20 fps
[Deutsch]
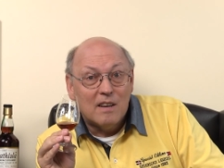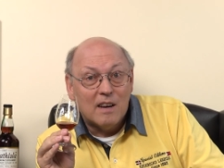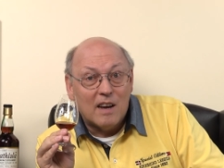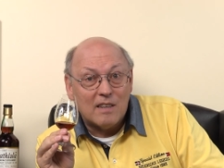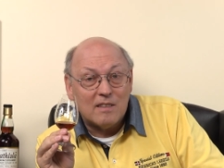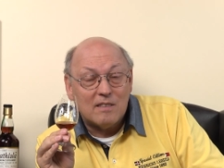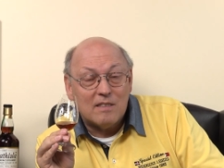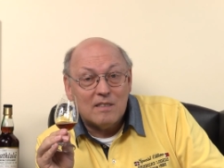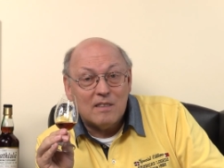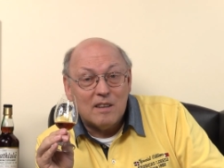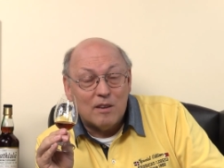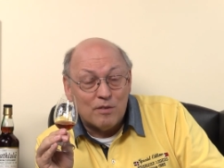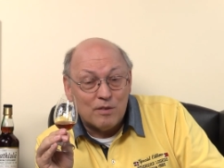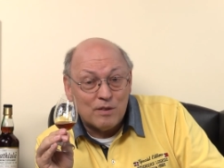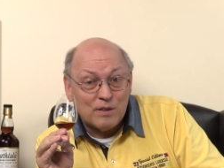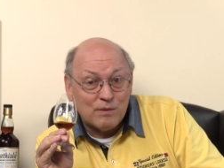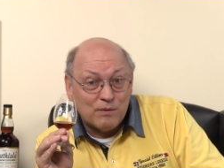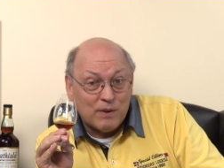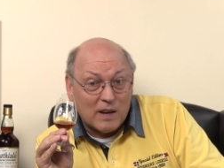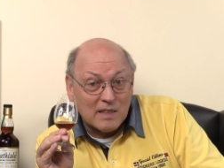hat
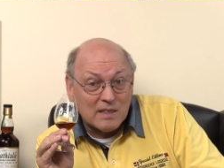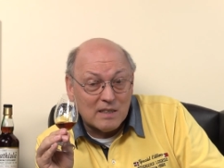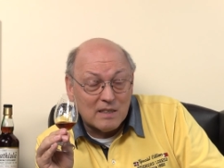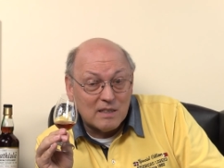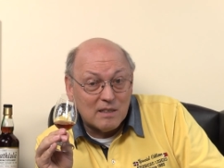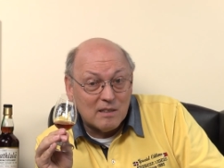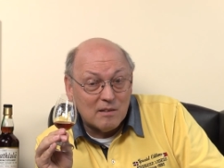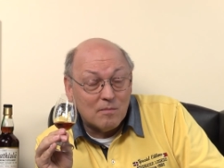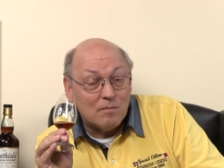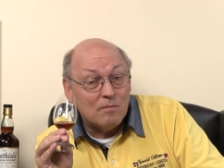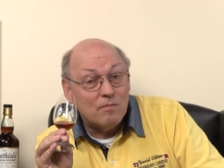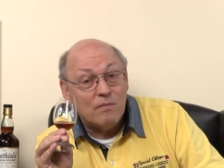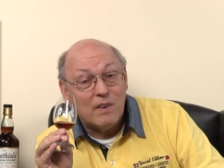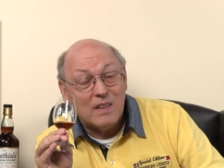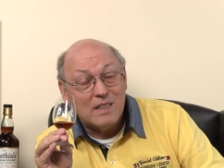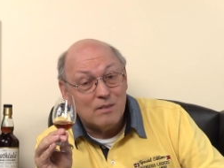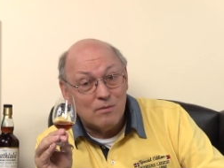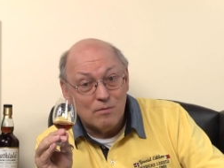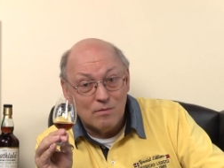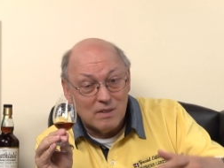das Fass,
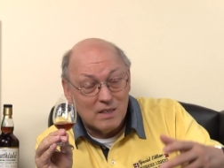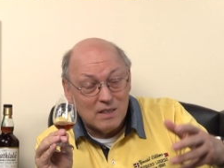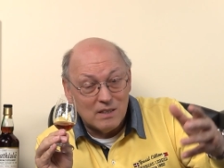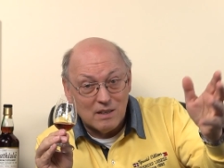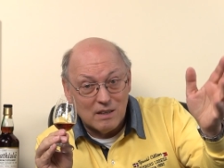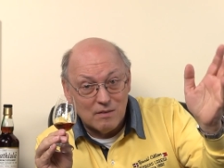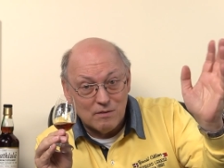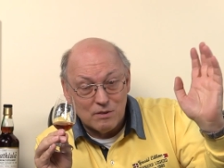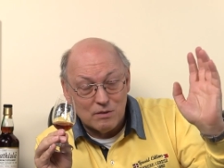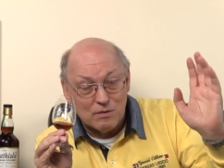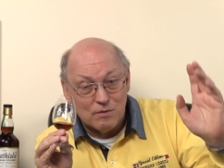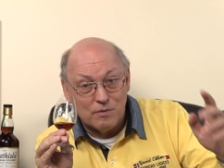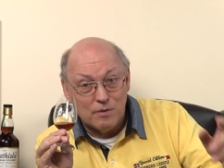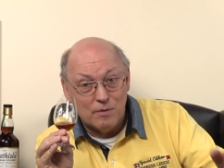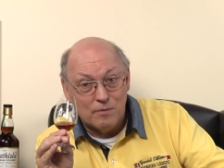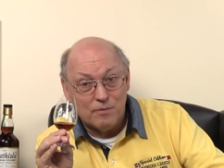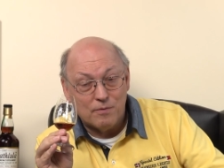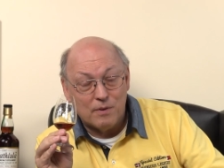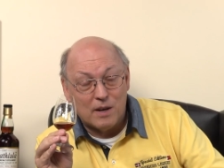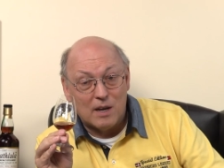wenn es nun nicht irgendwie so ein
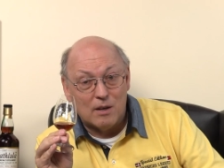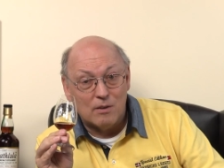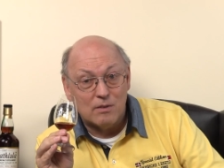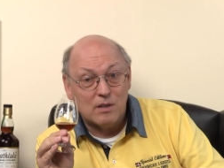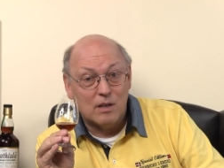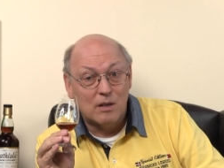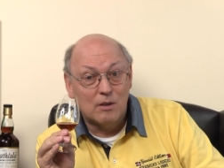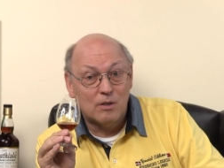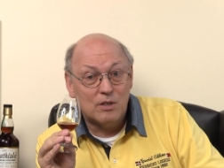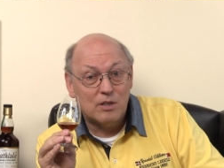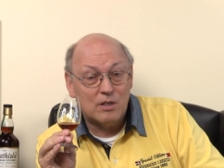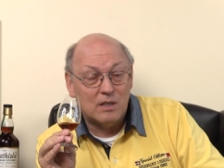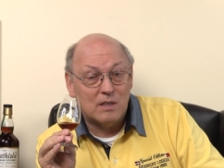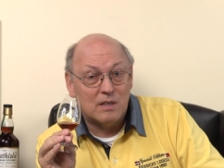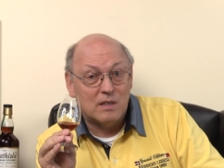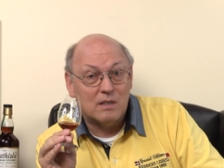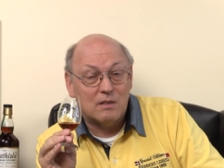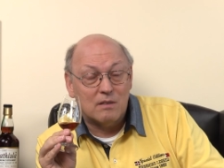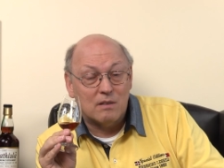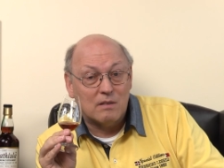fünffach
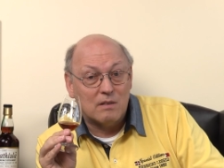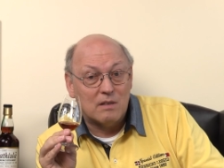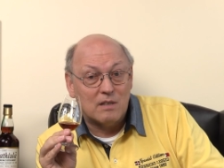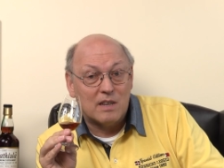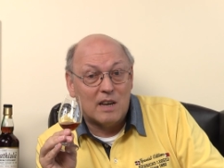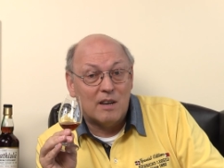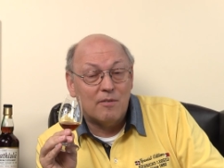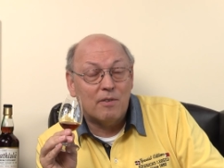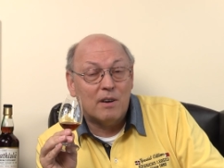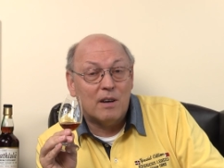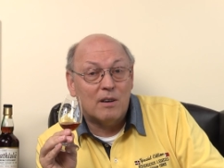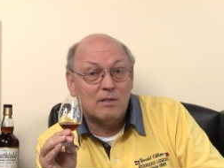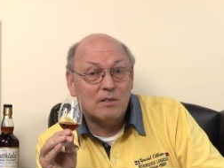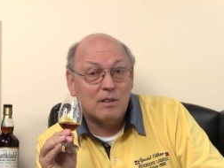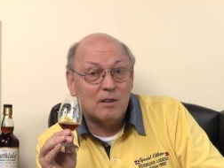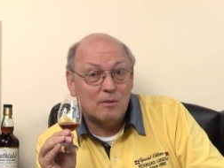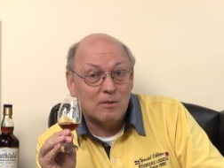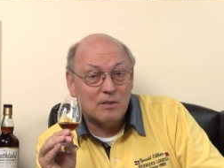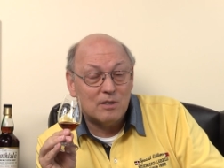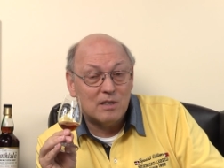ausgelutschtes ist oder so ein dreifach
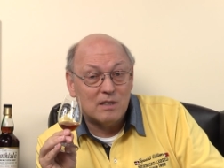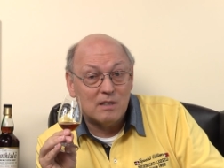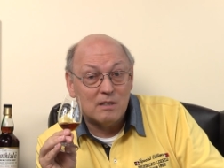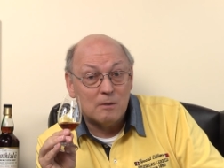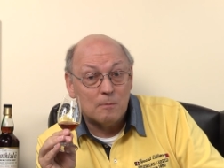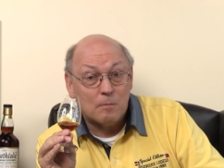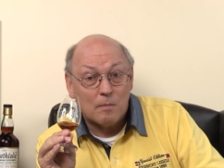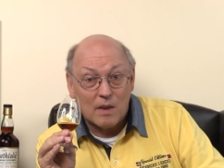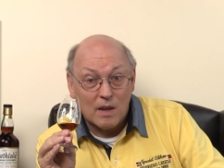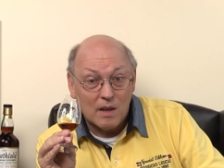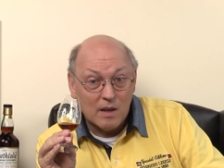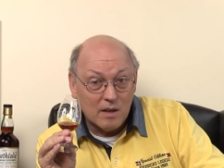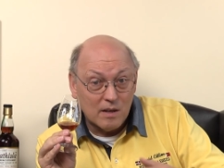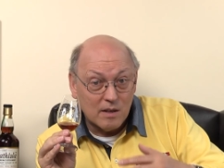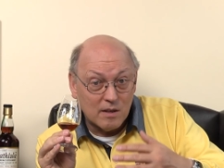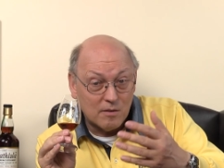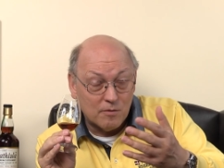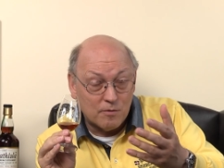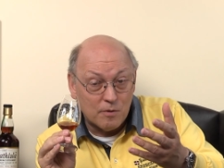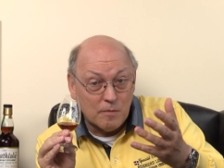ausgelutschtes ist,
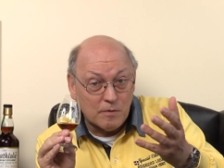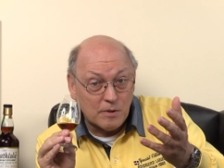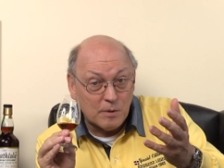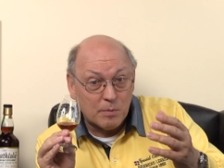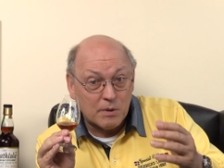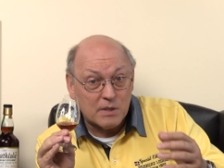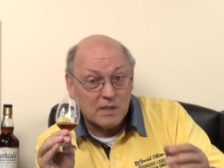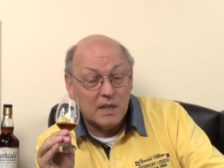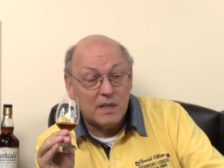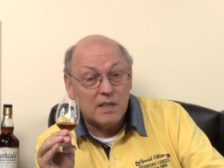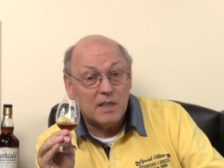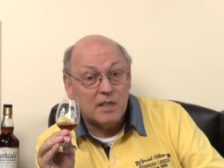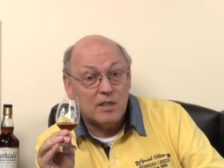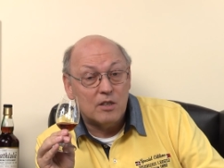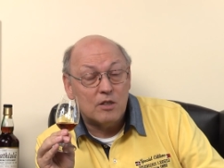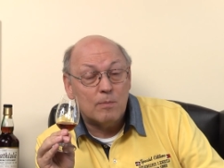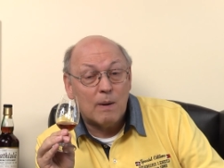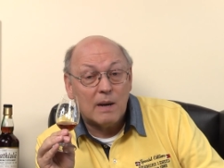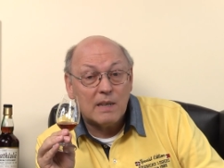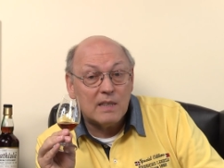einen 50-prozentigen
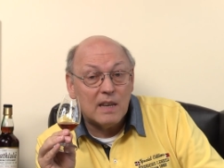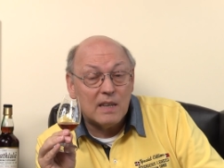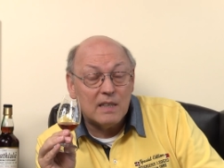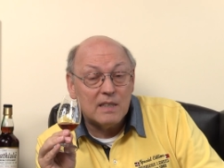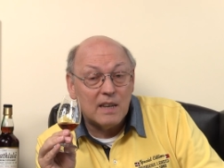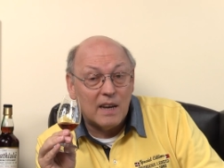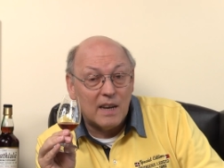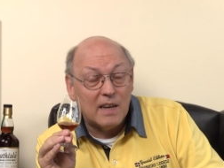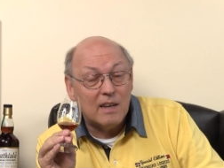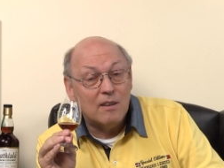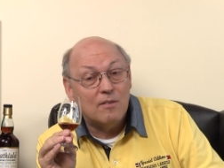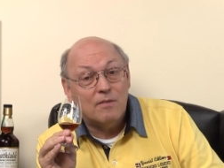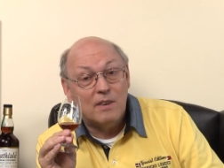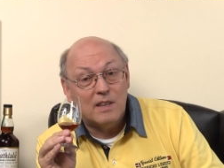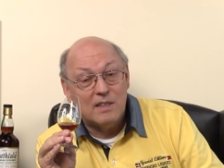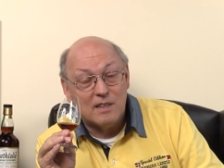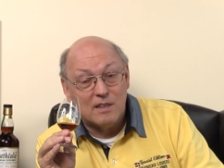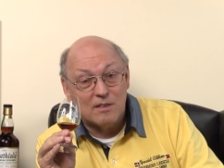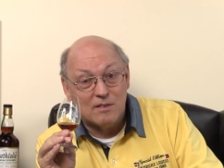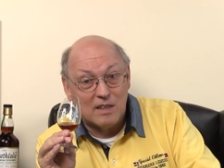Geschmacksanteil. Und
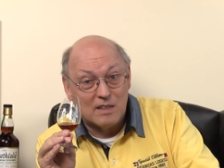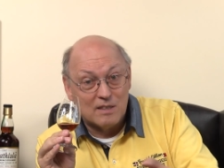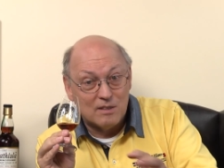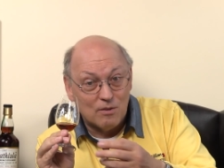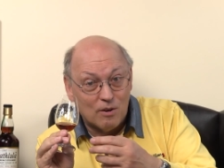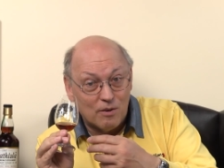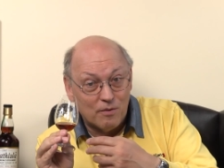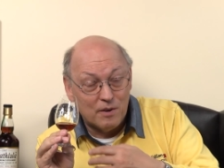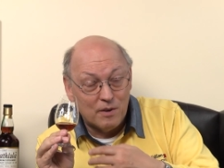wenn es also jetzt noch